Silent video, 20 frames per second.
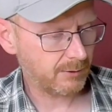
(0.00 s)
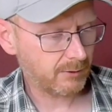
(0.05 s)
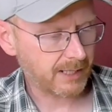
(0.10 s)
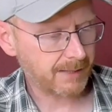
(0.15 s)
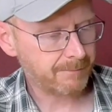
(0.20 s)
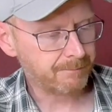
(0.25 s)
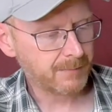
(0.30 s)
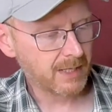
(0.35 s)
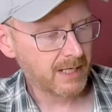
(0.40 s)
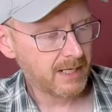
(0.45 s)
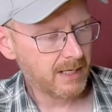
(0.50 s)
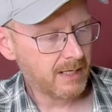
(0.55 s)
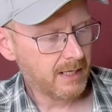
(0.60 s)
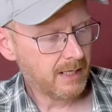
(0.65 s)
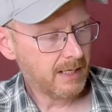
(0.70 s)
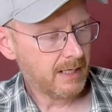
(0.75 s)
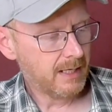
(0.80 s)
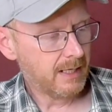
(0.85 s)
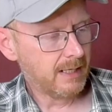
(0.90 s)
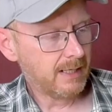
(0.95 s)
Okay,
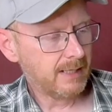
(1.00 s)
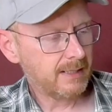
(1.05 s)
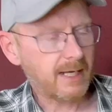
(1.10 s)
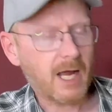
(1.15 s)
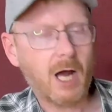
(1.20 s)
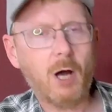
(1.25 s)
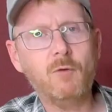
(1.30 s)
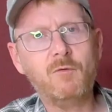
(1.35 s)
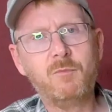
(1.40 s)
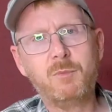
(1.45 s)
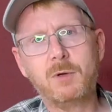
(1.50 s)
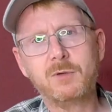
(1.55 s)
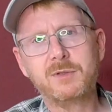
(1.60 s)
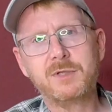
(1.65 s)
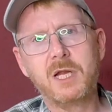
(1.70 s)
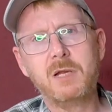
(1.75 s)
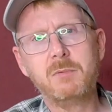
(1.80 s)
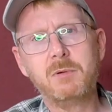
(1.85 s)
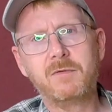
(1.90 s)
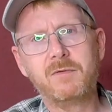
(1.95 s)
der Aufbau
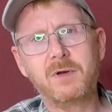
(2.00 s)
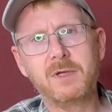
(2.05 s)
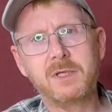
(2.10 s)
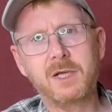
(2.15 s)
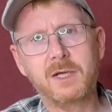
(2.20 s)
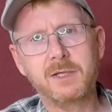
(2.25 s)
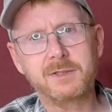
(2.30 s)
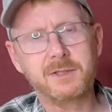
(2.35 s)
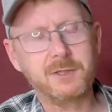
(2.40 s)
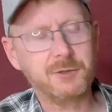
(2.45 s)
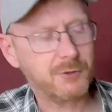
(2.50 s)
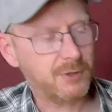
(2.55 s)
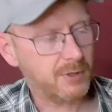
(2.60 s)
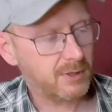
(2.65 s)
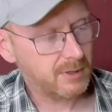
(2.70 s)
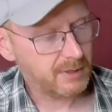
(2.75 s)
selber fantastisch.